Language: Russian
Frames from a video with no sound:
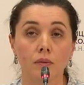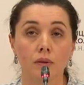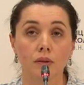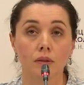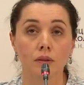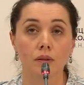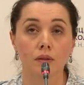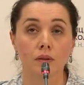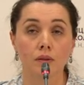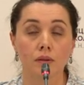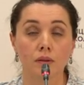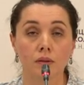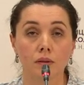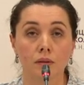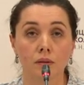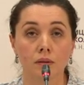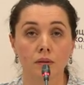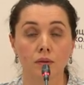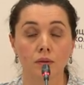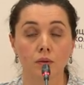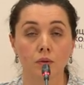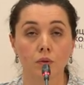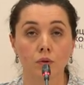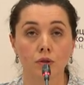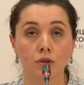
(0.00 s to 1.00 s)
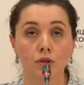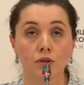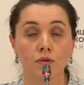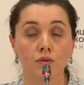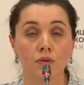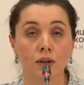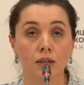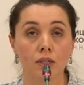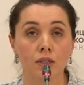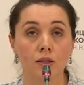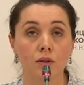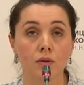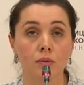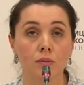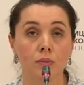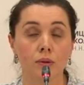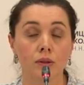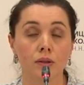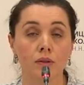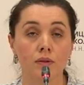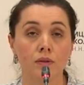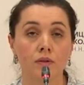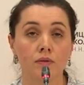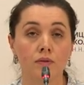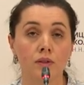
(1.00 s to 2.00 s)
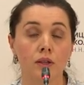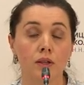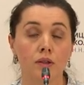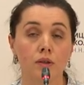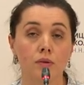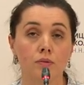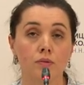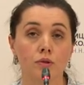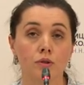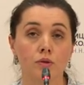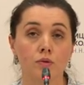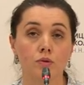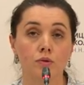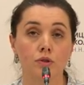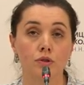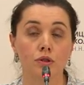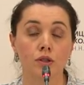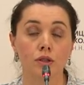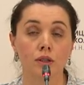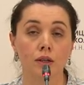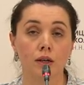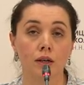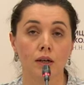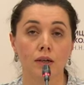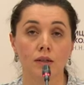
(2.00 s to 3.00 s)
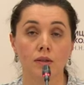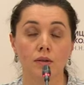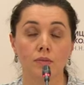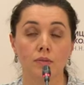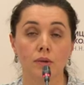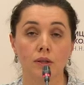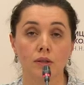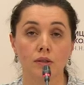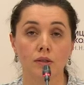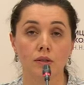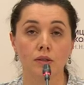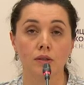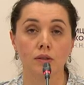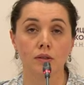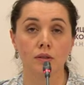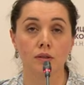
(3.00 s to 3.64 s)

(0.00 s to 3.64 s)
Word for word: э, э, очень важно было в данном случае отметить,